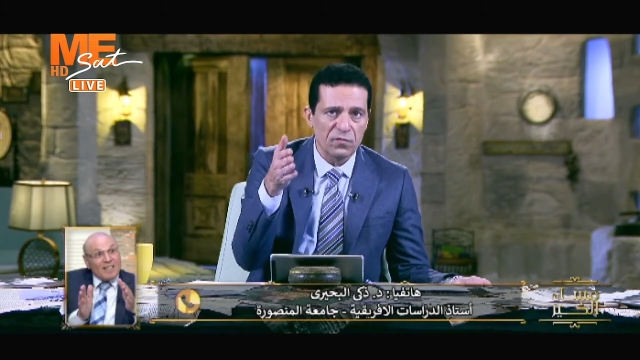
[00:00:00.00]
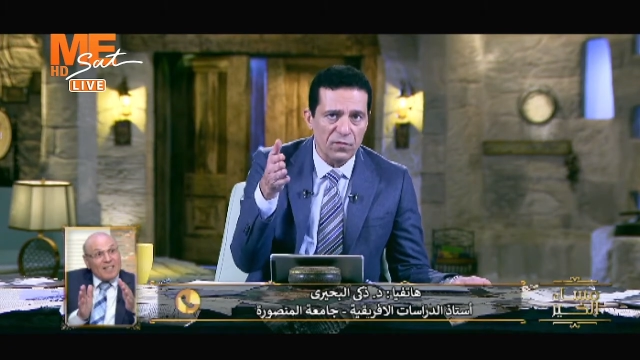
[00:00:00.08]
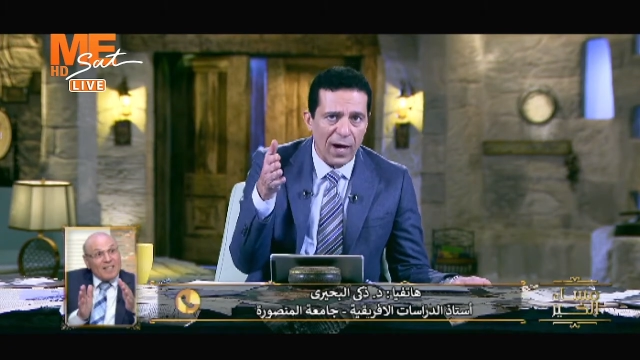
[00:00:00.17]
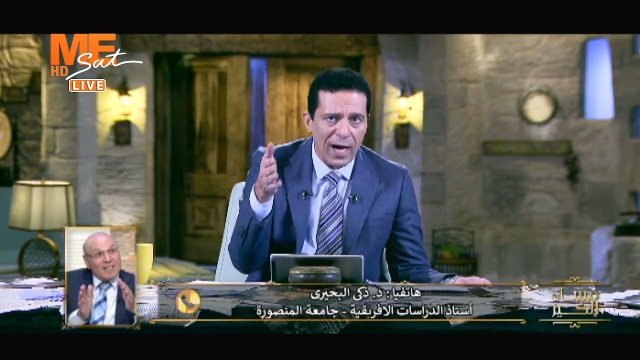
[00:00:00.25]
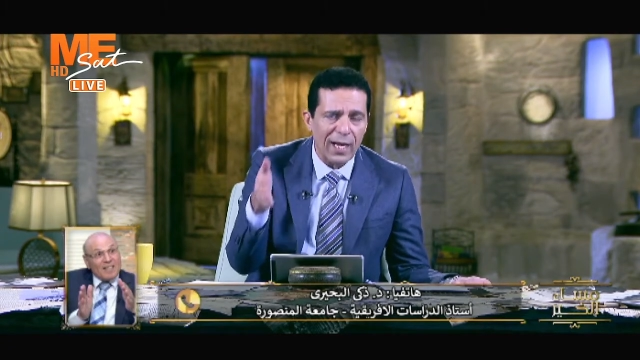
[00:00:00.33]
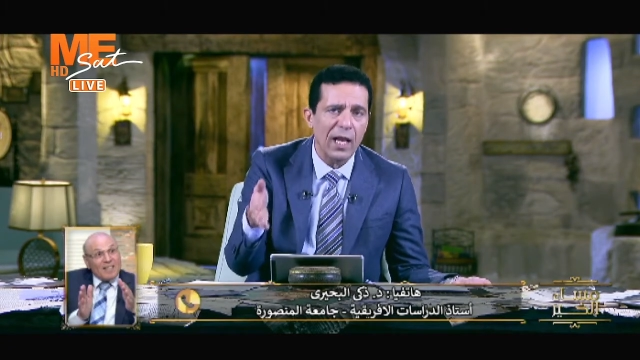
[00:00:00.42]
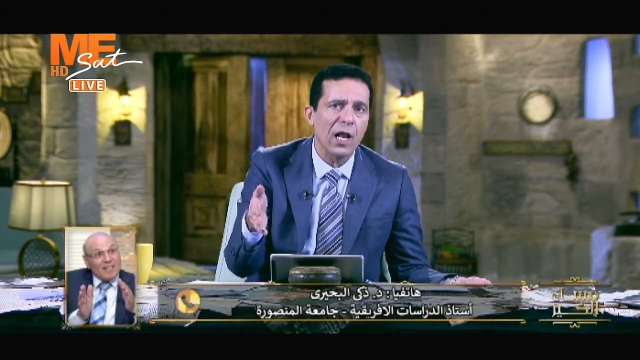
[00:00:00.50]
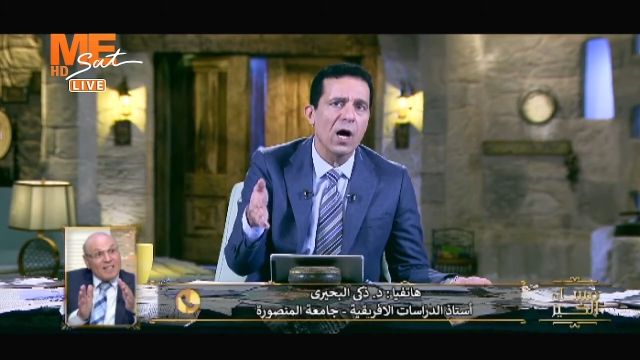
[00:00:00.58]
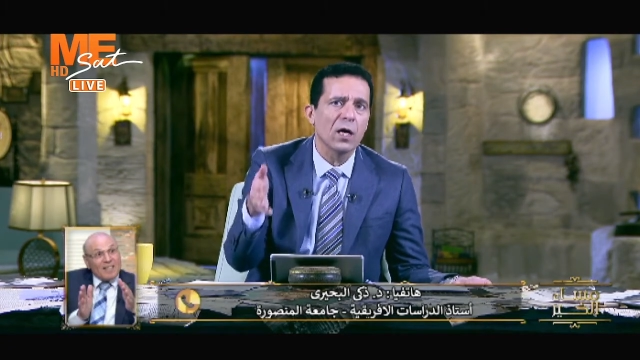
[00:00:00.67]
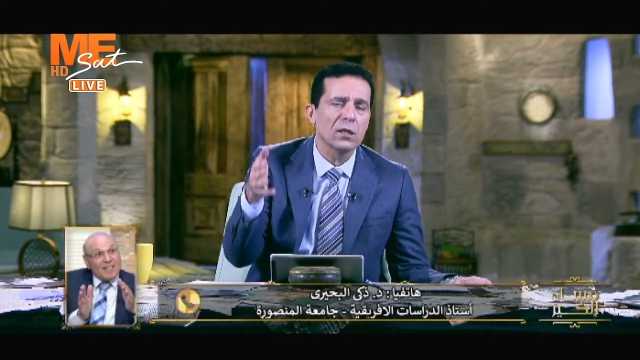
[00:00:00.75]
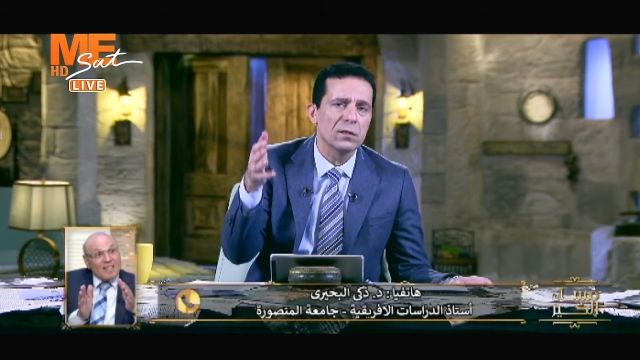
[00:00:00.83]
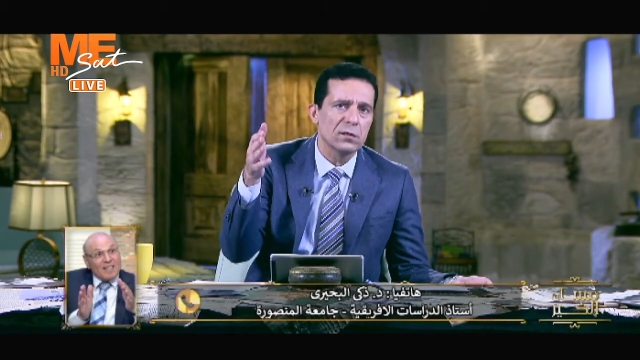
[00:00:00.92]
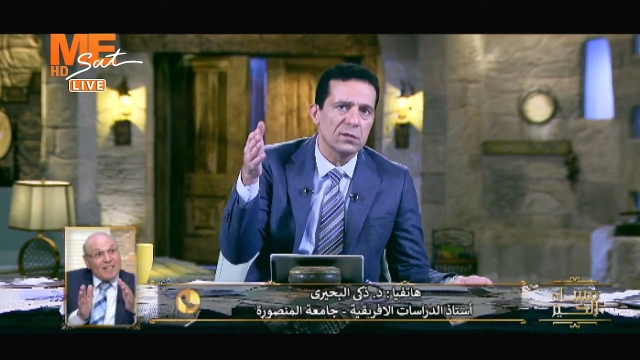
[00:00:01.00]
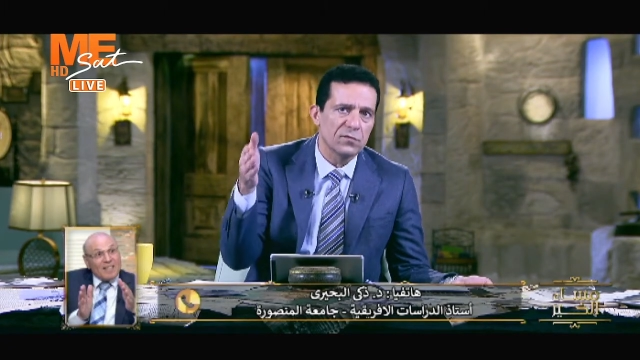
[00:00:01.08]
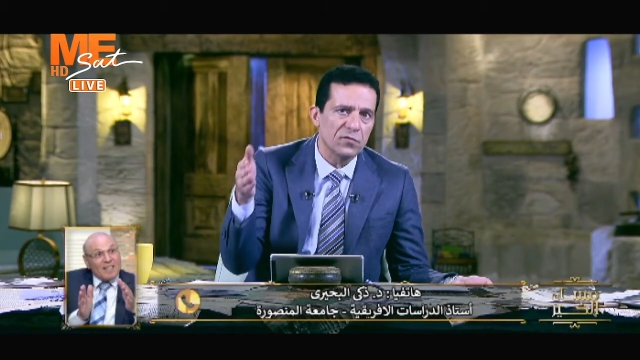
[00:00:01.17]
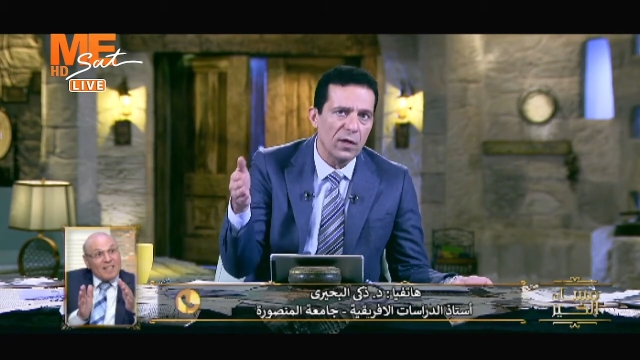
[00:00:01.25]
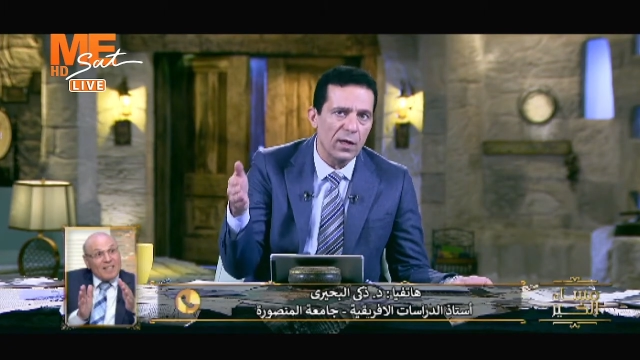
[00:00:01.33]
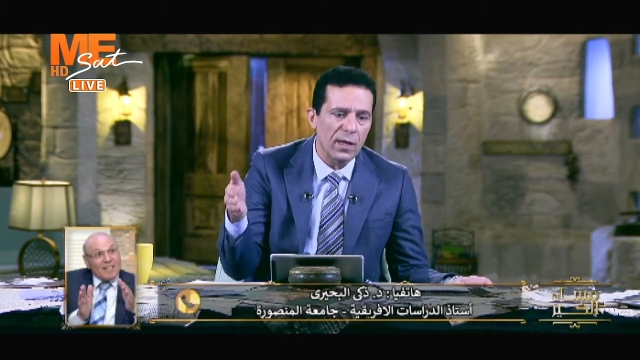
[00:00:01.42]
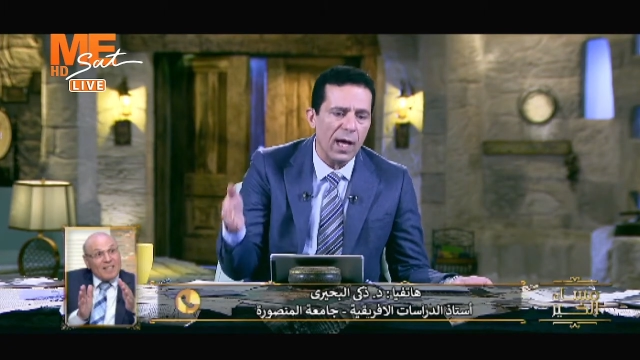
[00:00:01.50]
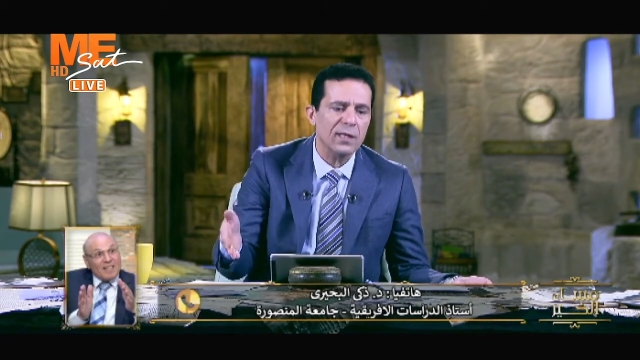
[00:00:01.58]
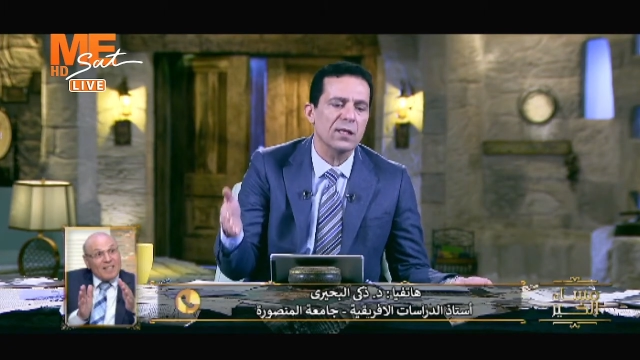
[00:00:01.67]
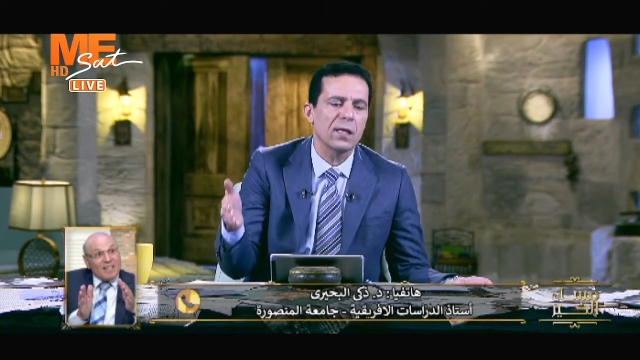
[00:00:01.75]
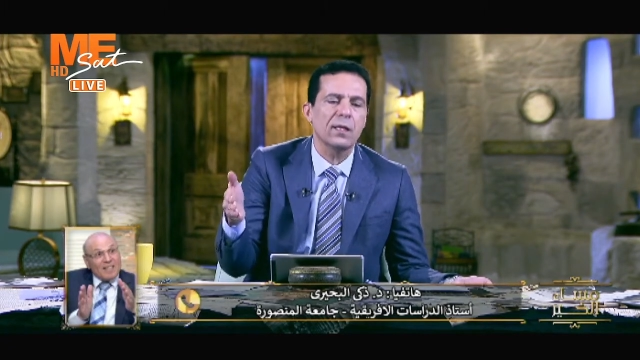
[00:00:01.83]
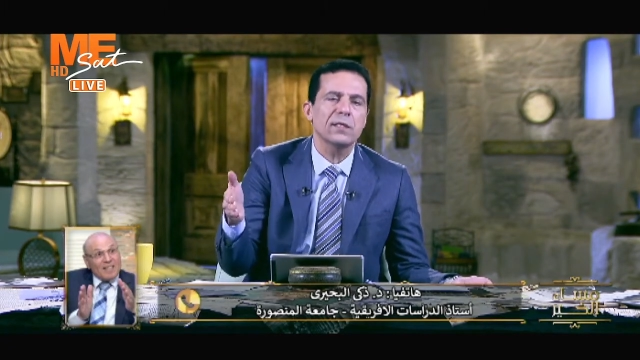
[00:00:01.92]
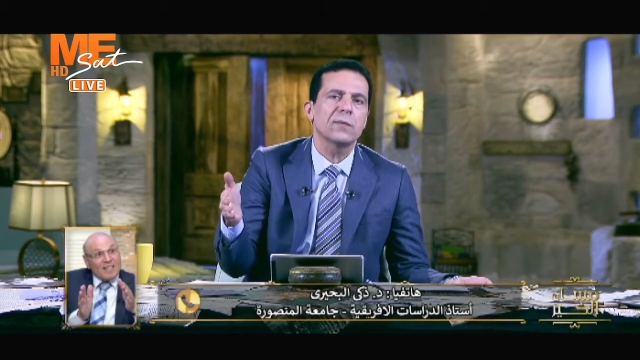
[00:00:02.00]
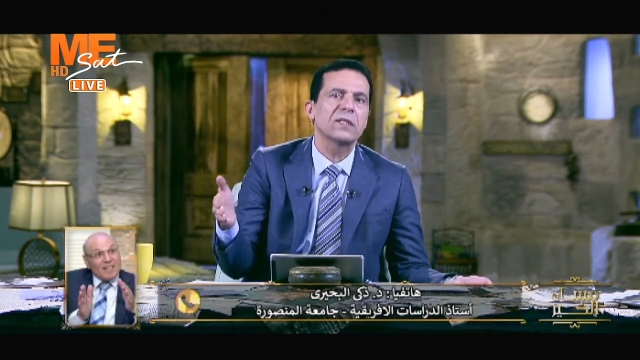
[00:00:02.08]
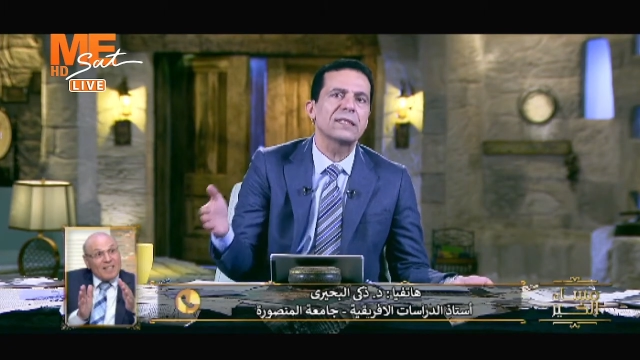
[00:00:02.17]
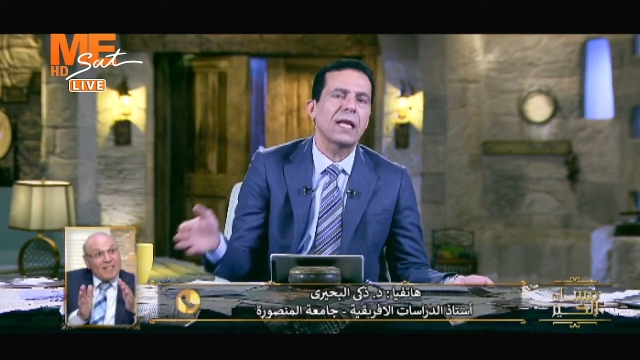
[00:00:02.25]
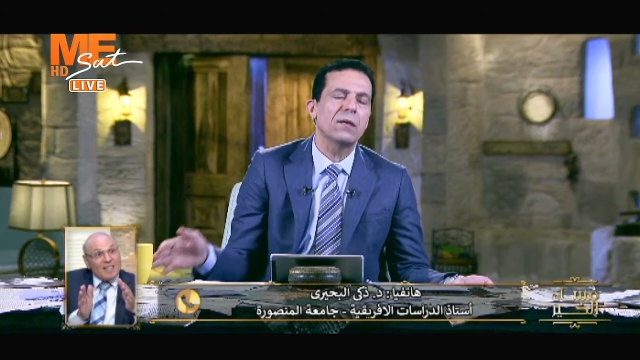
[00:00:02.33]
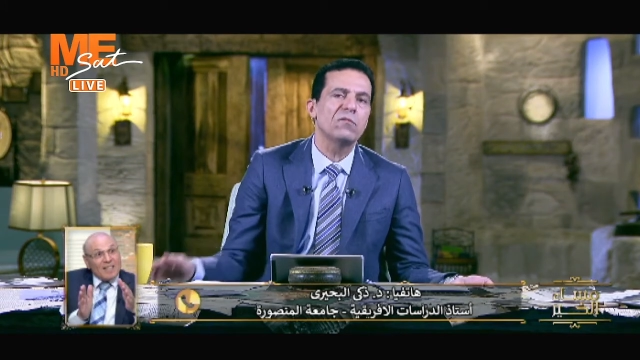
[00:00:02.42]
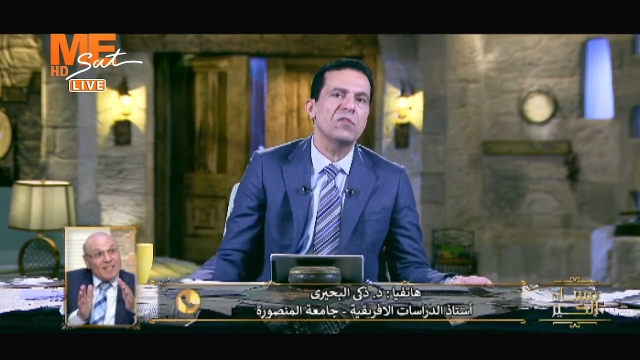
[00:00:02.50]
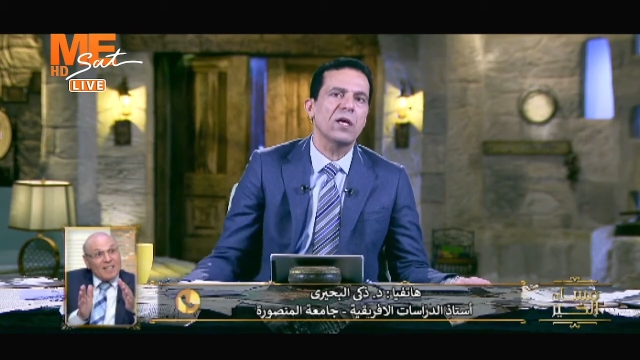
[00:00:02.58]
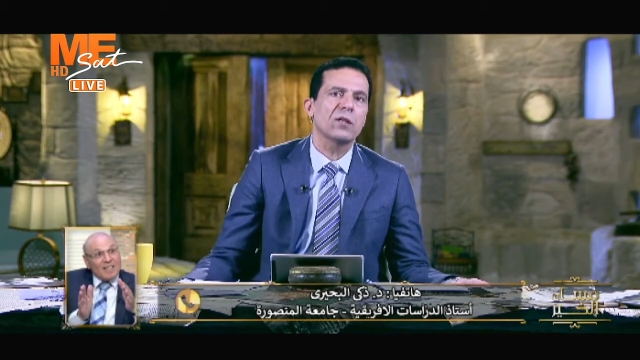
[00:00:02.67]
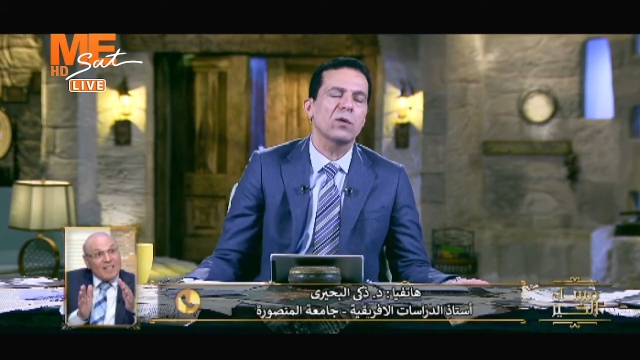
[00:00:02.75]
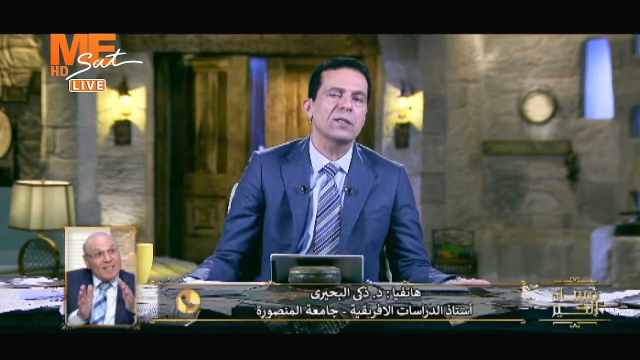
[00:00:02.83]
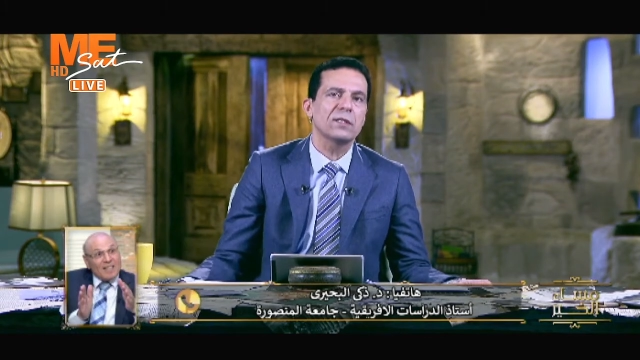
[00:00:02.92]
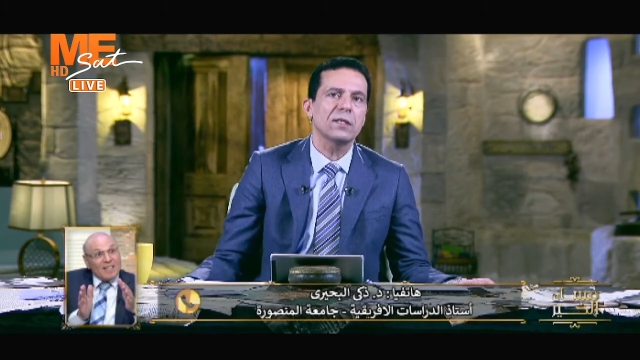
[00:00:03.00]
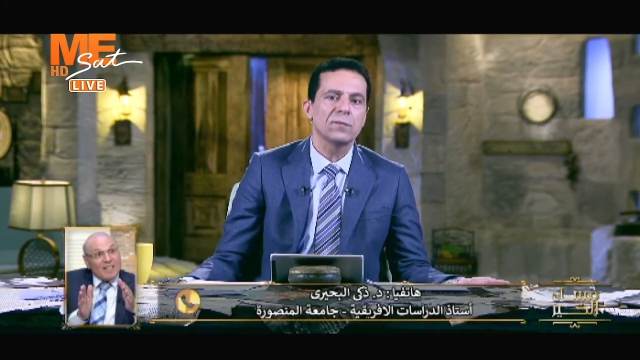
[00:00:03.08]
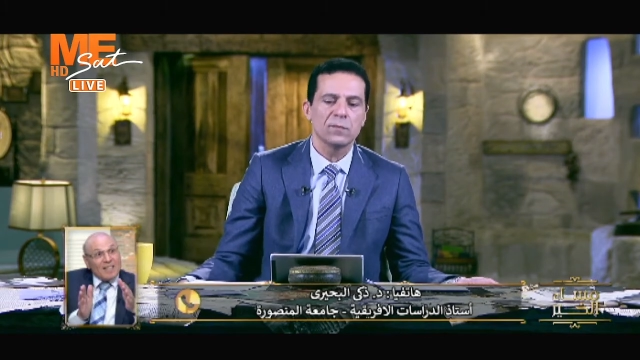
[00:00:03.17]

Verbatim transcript: على الارض في اللحظه اللي احنا بنتكلم فيها دلوقتي